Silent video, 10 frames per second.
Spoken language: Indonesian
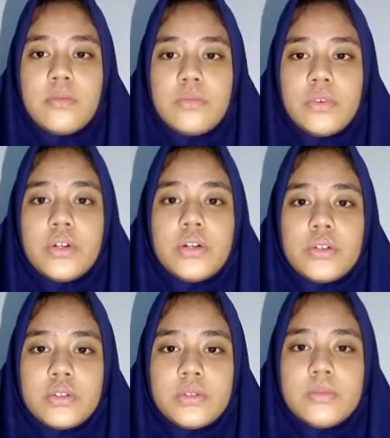
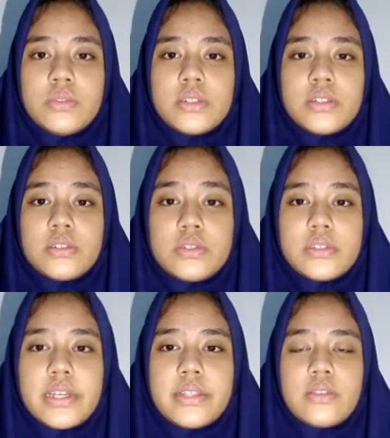Muhrum
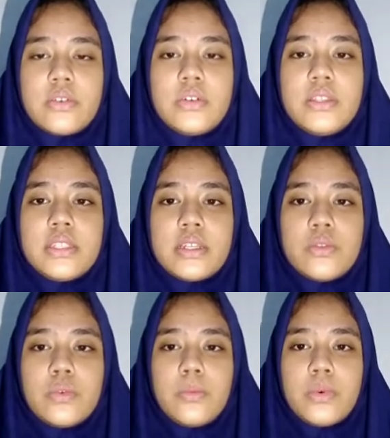Susanto
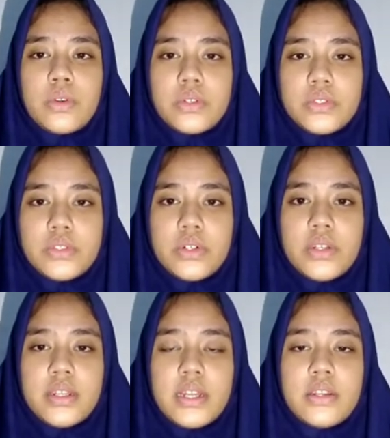Tirtuporojo
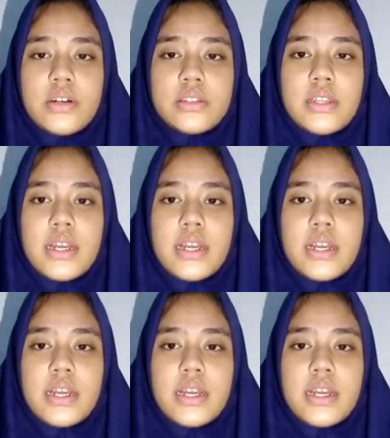dan Dr.